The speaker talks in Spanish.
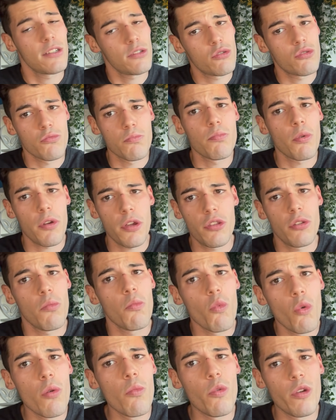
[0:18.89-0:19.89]
es un proyecto
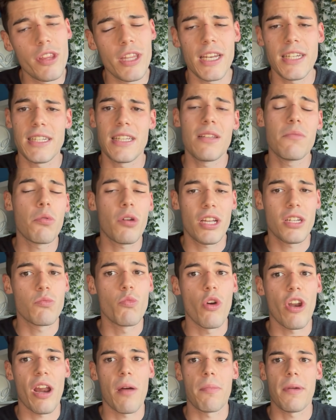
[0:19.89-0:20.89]
muy muy interesante porque es muy
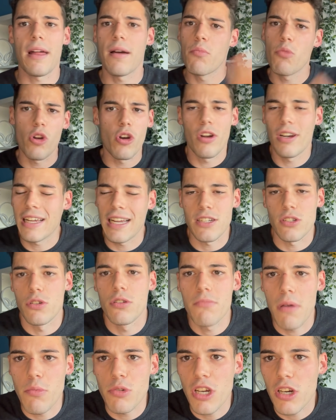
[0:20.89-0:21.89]
rápida. Bueno, el caso,
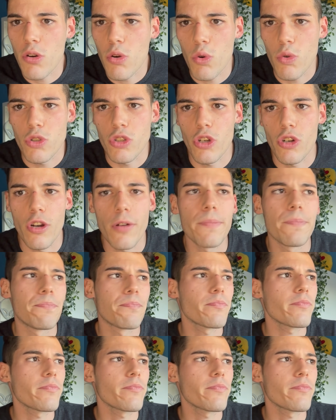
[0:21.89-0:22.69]
vamos a conclusión, ¿no?